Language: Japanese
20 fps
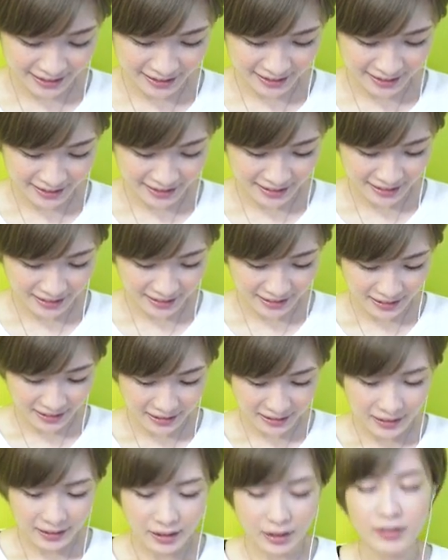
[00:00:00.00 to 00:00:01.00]
いくぞ。
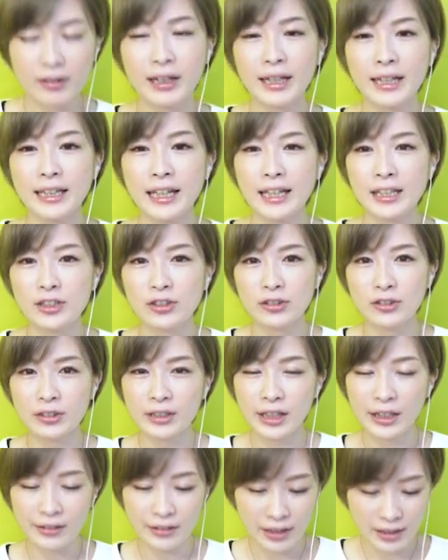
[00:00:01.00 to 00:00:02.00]
というわけで、
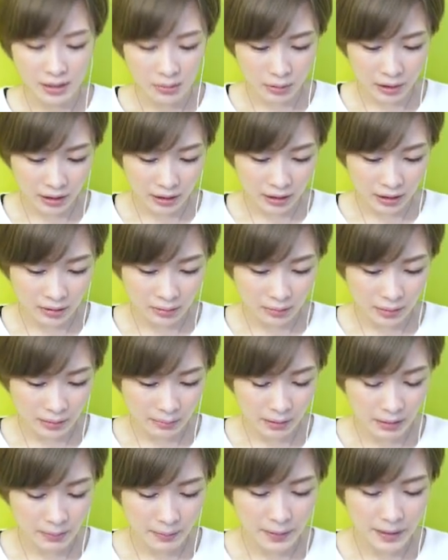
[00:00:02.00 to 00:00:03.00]
チュートリアル始めていきたいと思
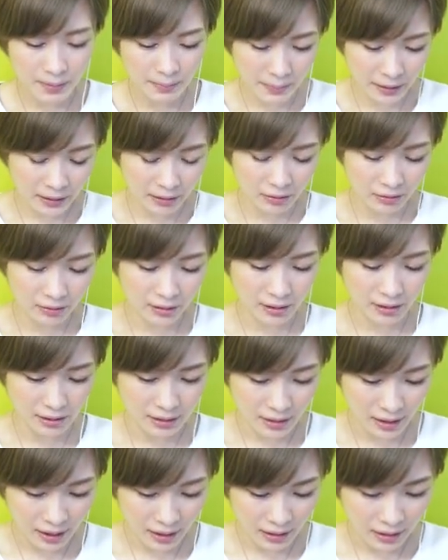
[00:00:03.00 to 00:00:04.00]
います。まずはバトルで
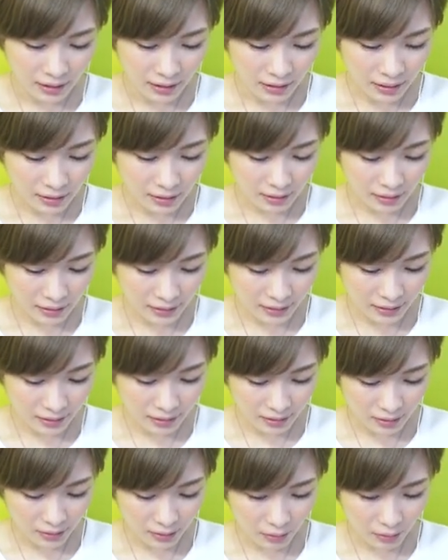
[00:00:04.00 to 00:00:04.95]
すね。はい。